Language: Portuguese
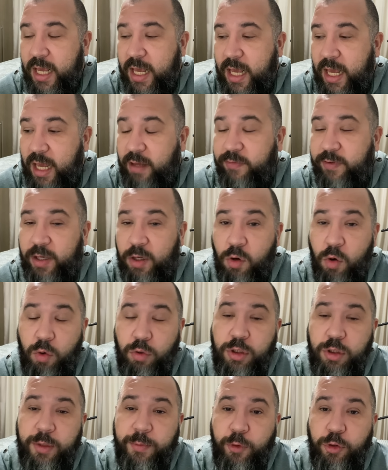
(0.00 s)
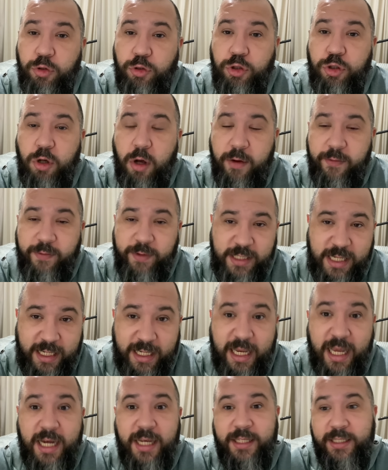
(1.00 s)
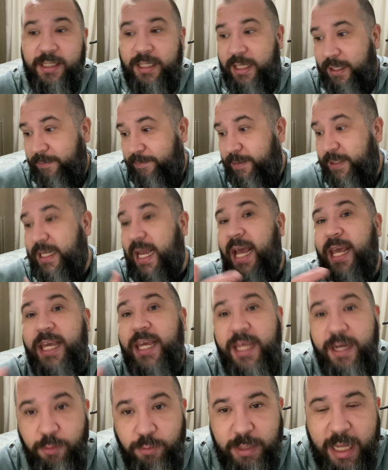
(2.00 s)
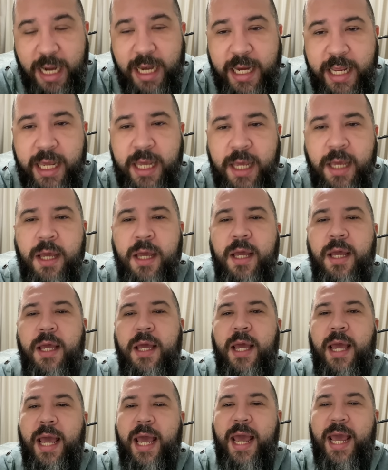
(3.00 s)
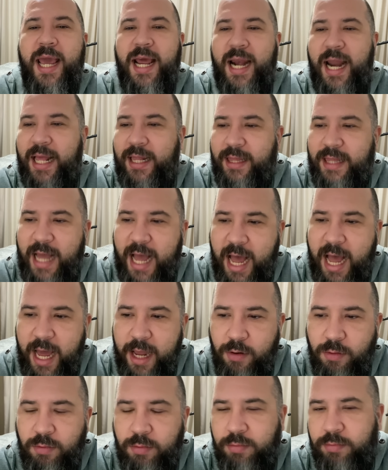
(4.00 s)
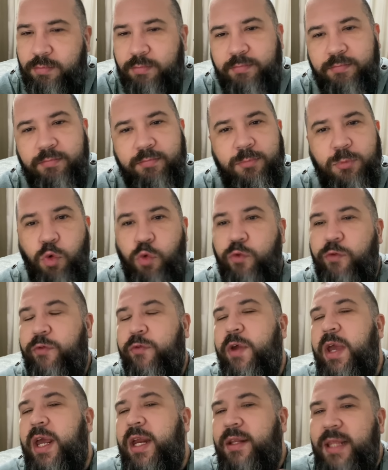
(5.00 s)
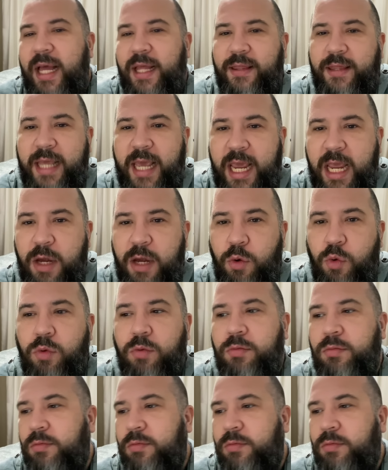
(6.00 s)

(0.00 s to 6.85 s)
Enfim, onde muitos jovens, aqueles que saíram dali, é, relataram o verdadeiro